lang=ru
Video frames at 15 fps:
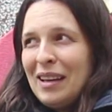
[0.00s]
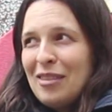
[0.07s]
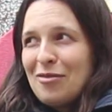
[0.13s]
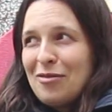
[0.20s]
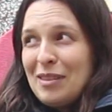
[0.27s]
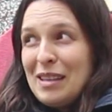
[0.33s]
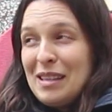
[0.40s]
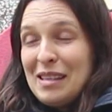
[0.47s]

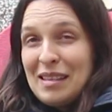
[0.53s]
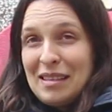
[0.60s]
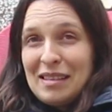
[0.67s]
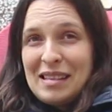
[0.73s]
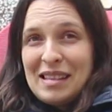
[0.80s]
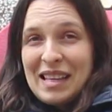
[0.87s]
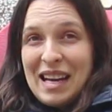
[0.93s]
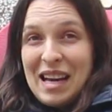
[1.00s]
выйти
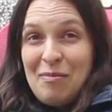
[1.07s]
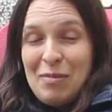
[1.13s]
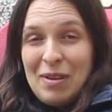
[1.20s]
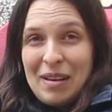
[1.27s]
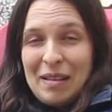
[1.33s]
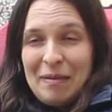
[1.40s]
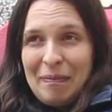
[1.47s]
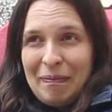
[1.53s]
с
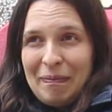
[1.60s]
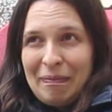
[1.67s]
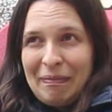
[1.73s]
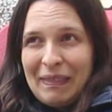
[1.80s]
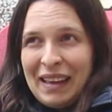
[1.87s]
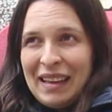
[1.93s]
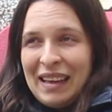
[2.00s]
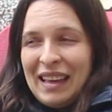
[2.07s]
камерой.
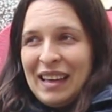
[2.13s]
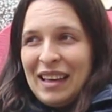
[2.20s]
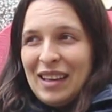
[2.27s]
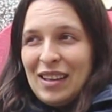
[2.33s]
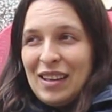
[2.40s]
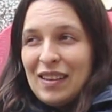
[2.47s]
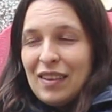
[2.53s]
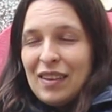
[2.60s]

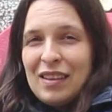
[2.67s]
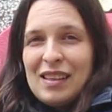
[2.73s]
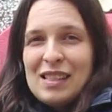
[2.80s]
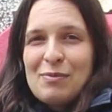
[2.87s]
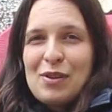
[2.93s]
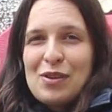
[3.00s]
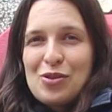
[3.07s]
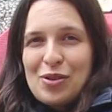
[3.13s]

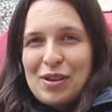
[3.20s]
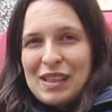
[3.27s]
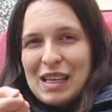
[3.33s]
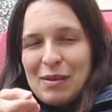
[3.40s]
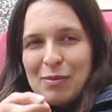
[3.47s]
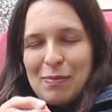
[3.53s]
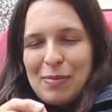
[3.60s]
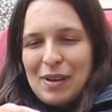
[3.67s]
Если бы у нас еще
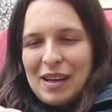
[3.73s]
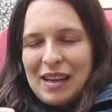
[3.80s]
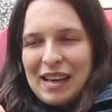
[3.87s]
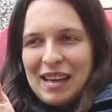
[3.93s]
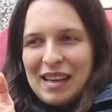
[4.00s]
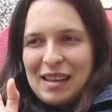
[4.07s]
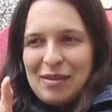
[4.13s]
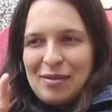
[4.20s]
хотя бы была
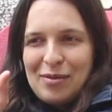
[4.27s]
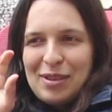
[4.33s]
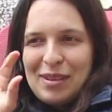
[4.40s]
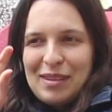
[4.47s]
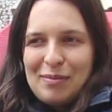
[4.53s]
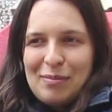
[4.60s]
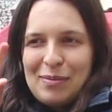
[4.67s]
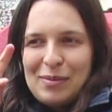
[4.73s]
какая-то вот,
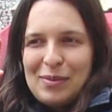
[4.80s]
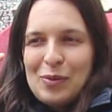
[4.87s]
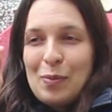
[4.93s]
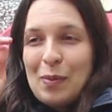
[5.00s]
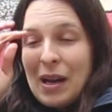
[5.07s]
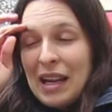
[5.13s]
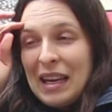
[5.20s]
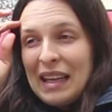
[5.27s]
ну,
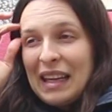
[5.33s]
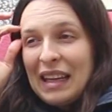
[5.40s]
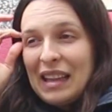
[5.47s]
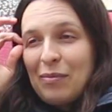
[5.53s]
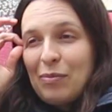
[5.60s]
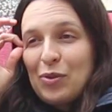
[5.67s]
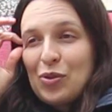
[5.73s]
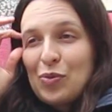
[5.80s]
маленькая
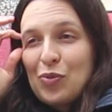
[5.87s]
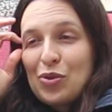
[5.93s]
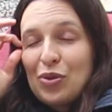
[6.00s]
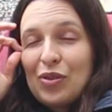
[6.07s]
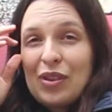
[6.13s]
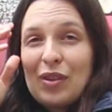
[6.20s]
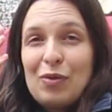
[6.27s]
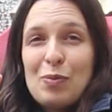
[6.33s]
там еще
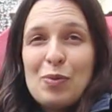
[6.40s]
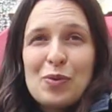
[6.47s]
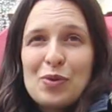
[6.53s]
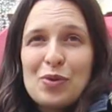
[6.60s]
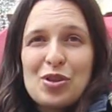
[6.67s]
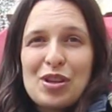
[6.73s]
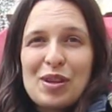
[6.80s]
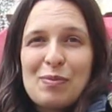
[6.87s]
можно. Да в любом
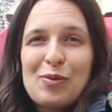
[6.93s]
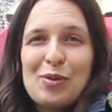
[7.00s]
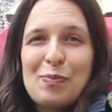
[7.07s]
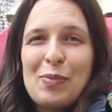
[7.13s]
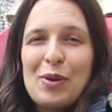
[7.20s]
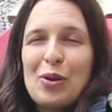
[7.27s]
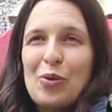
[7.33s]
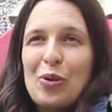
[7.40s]
случае это будет
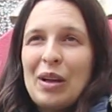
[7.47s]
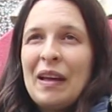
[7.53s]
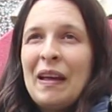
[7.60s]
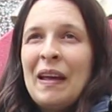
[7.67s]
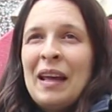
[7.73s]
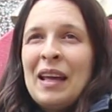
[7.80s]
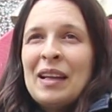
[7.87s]
полено.